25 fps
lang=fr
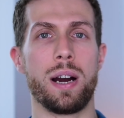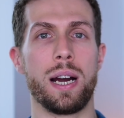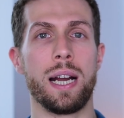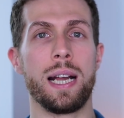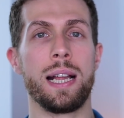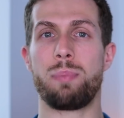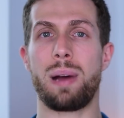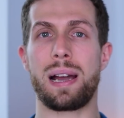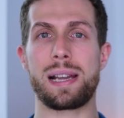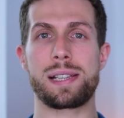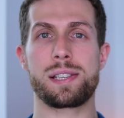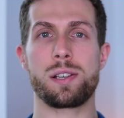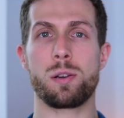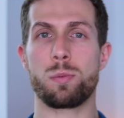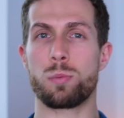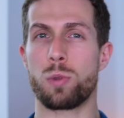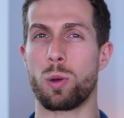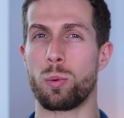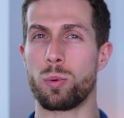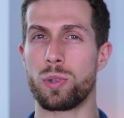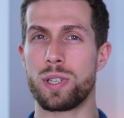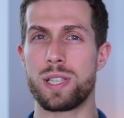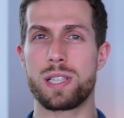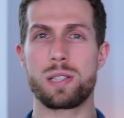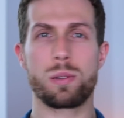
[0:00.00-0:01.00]
Par exemple, dans
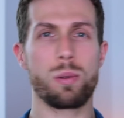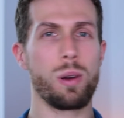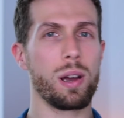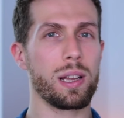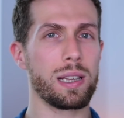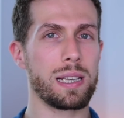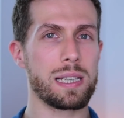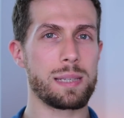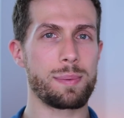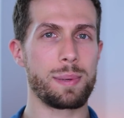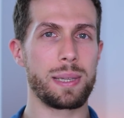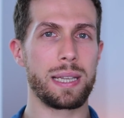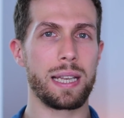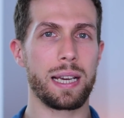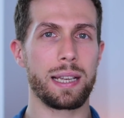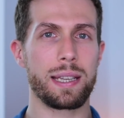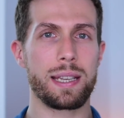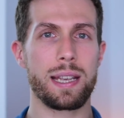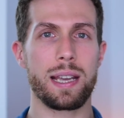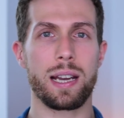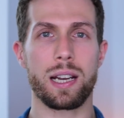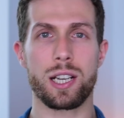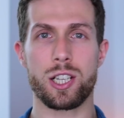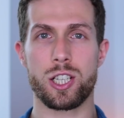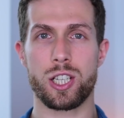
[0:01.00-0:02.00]
mon histoire de la semaine
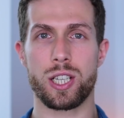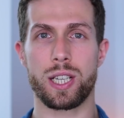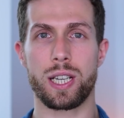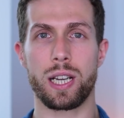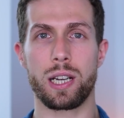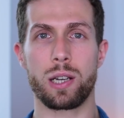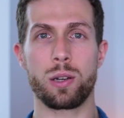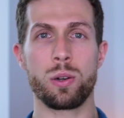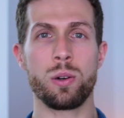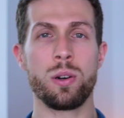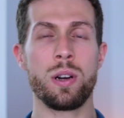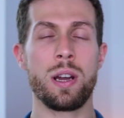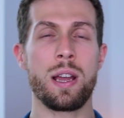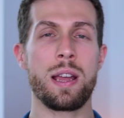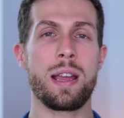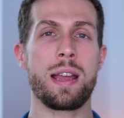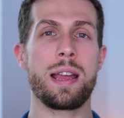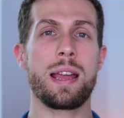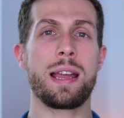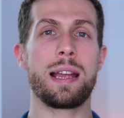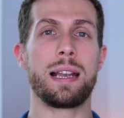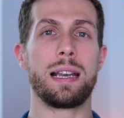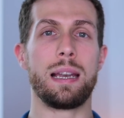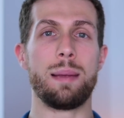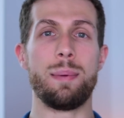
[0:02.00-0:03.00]
dernière à Chicago,
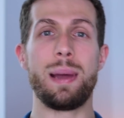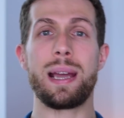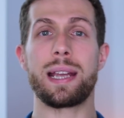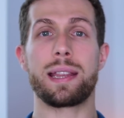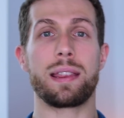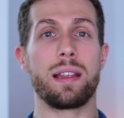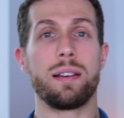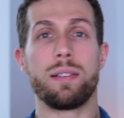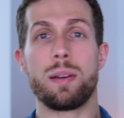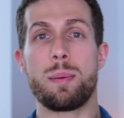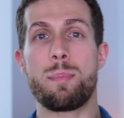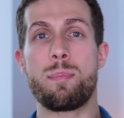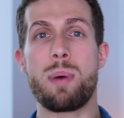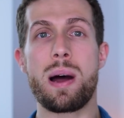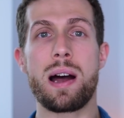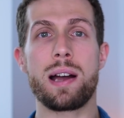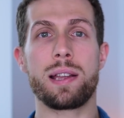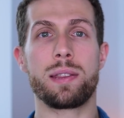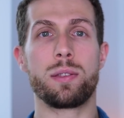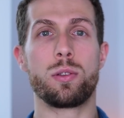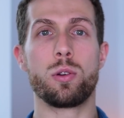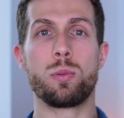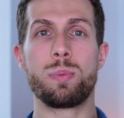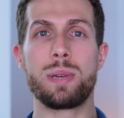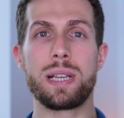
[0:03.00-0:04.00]
les mecs n'avaient pas
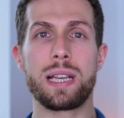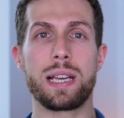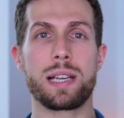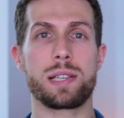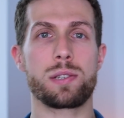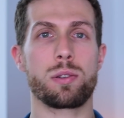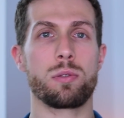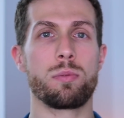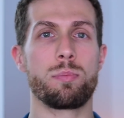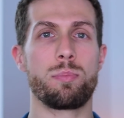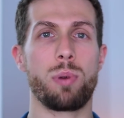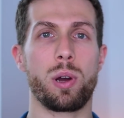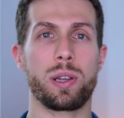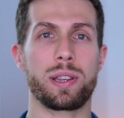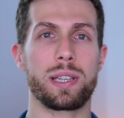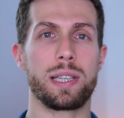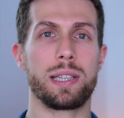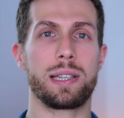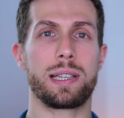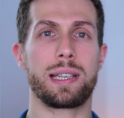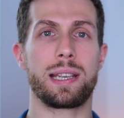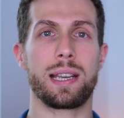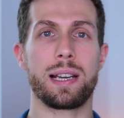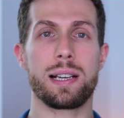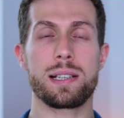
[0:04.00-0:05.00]
d'obligation de porter
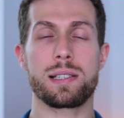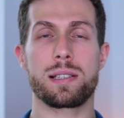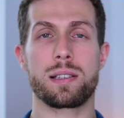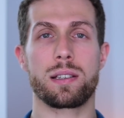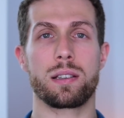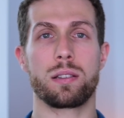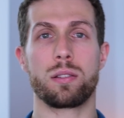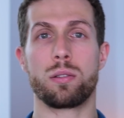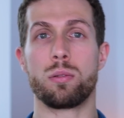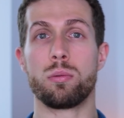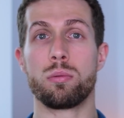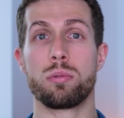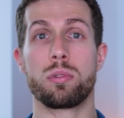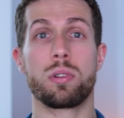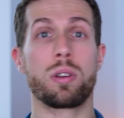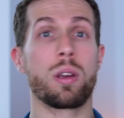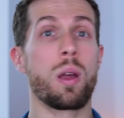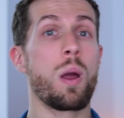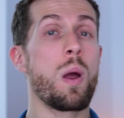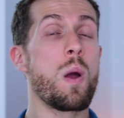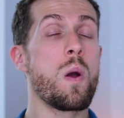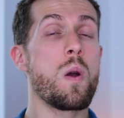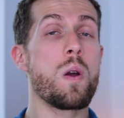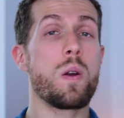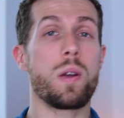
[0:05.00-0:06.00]
de casque, donc
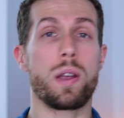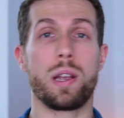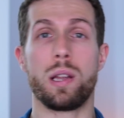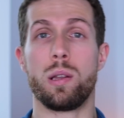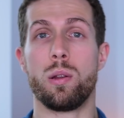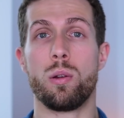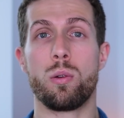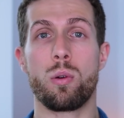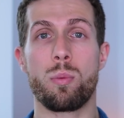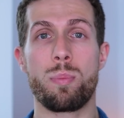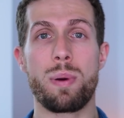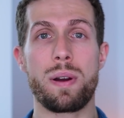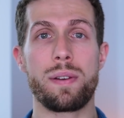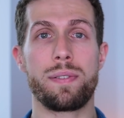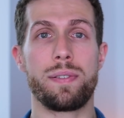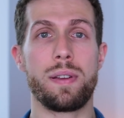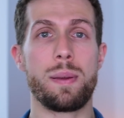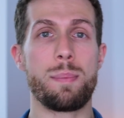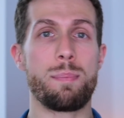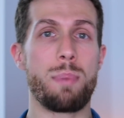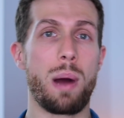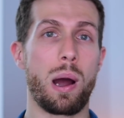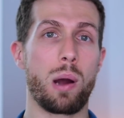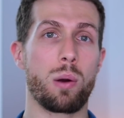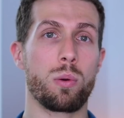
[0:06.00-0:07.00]
ils ne l'ont pas fait.
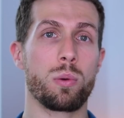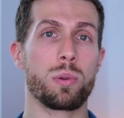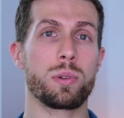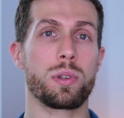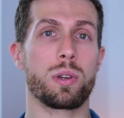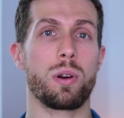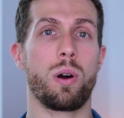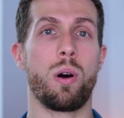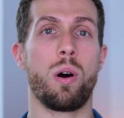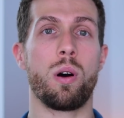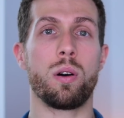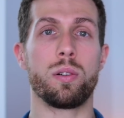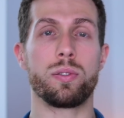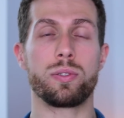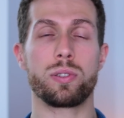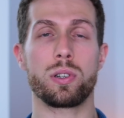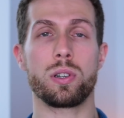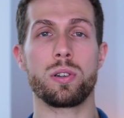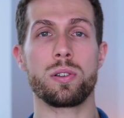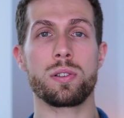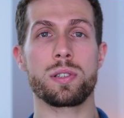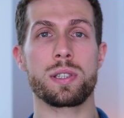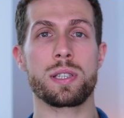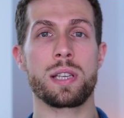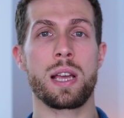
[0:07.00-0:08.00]
Par contre, en
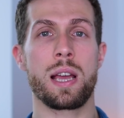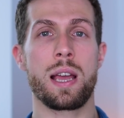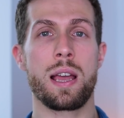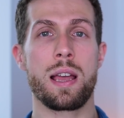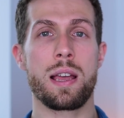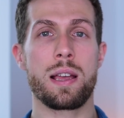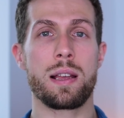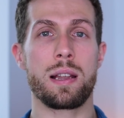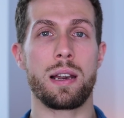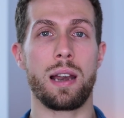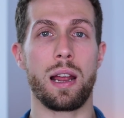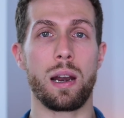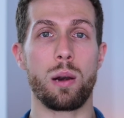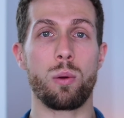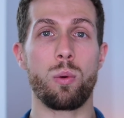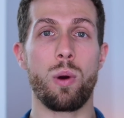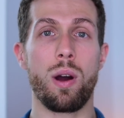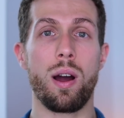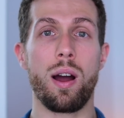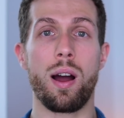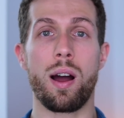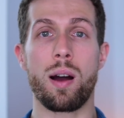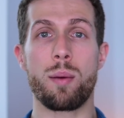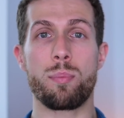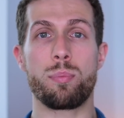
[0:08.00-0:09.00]
France, la
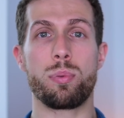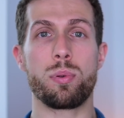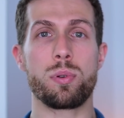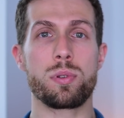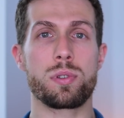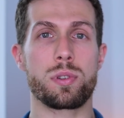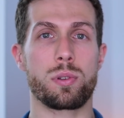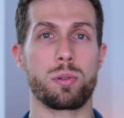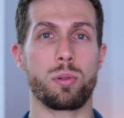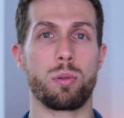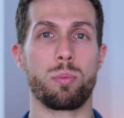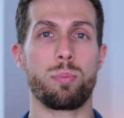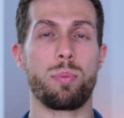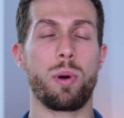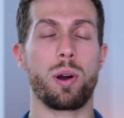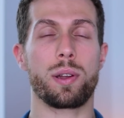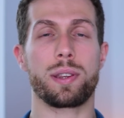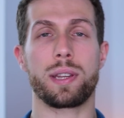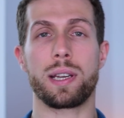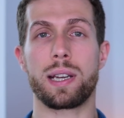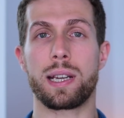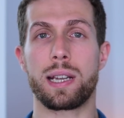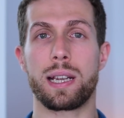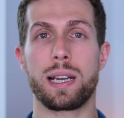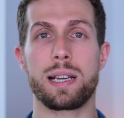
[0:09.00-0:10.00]
loi impose que l'on
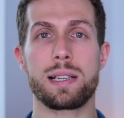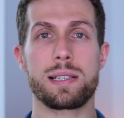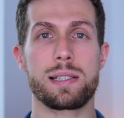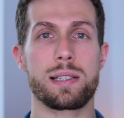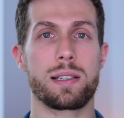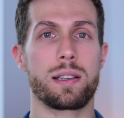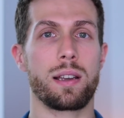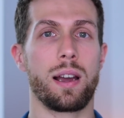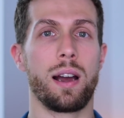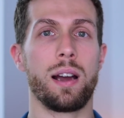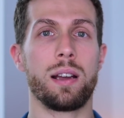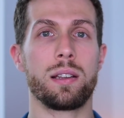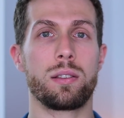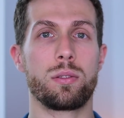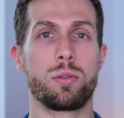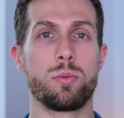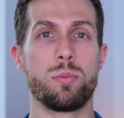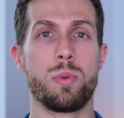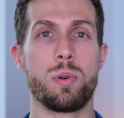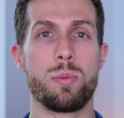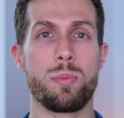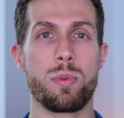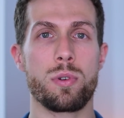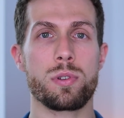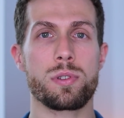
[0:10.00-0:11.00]
porte un casque à tout
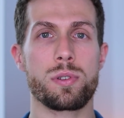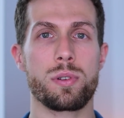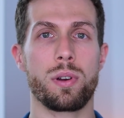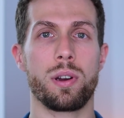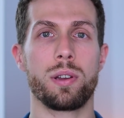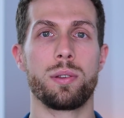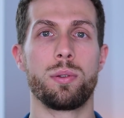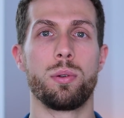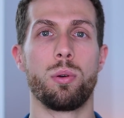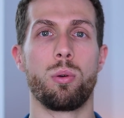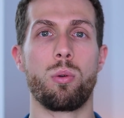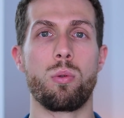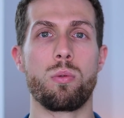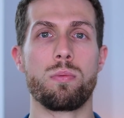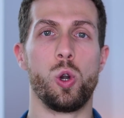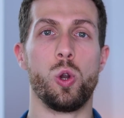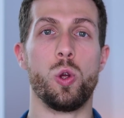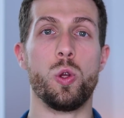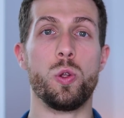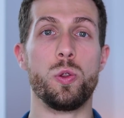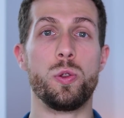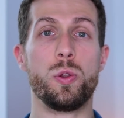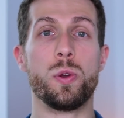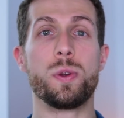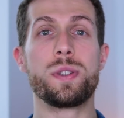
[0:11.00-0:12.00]
moment sur un deux roues.
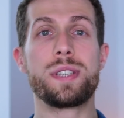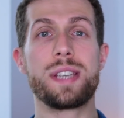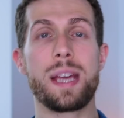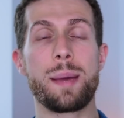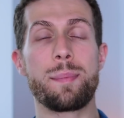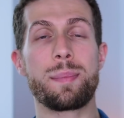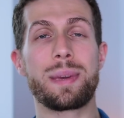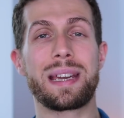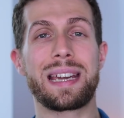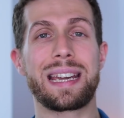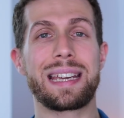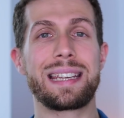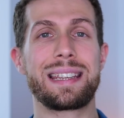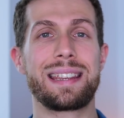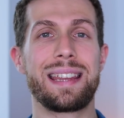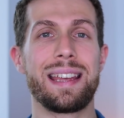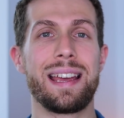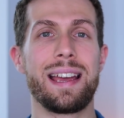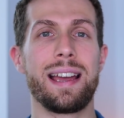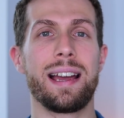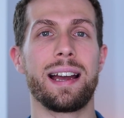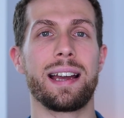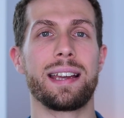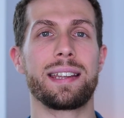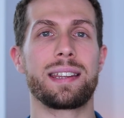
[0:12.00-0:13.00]
Le deuxième
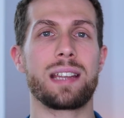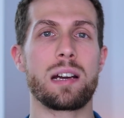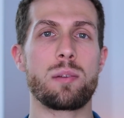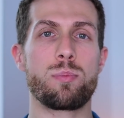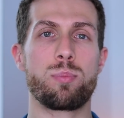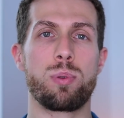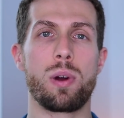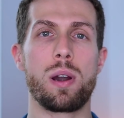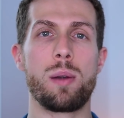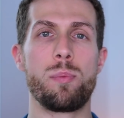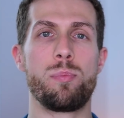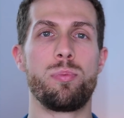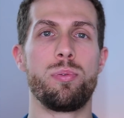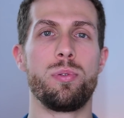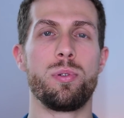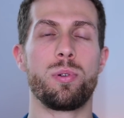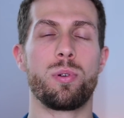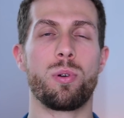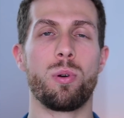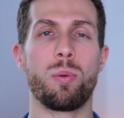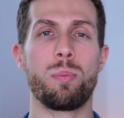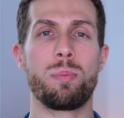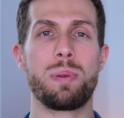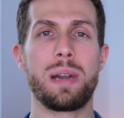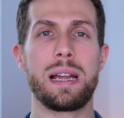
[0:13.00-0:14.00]
critère est un poil plus
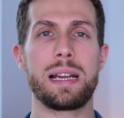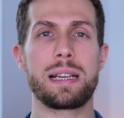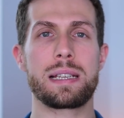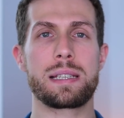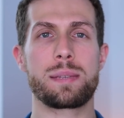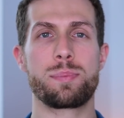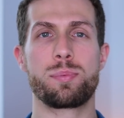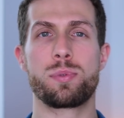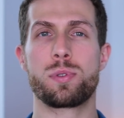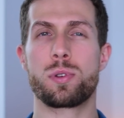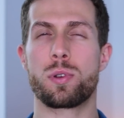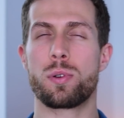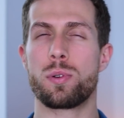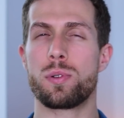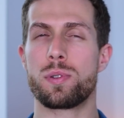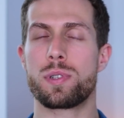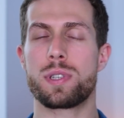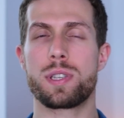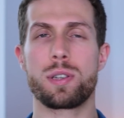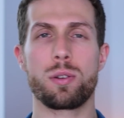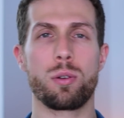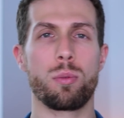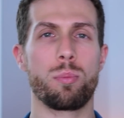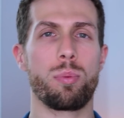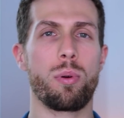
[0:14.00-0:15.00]
complexe puisque
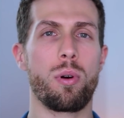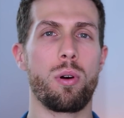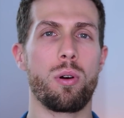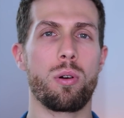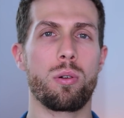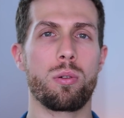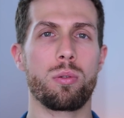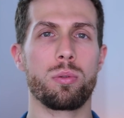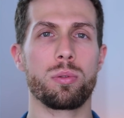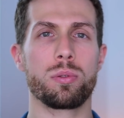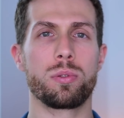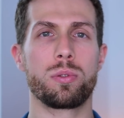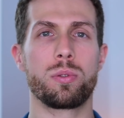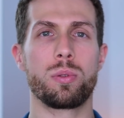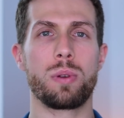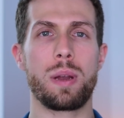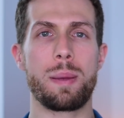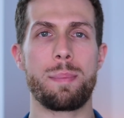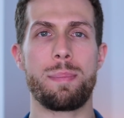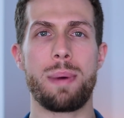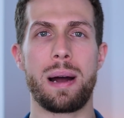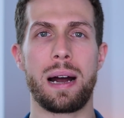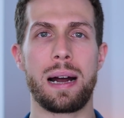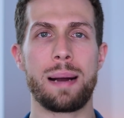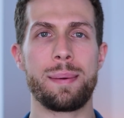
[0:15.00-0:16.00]
si on prend en compte tous les
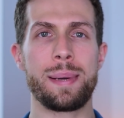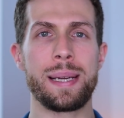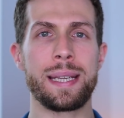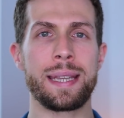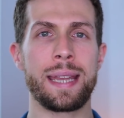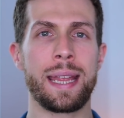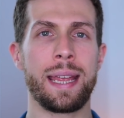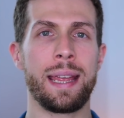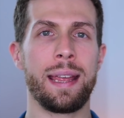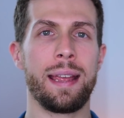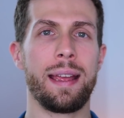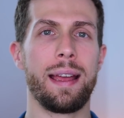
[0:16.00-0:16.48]
paramètres,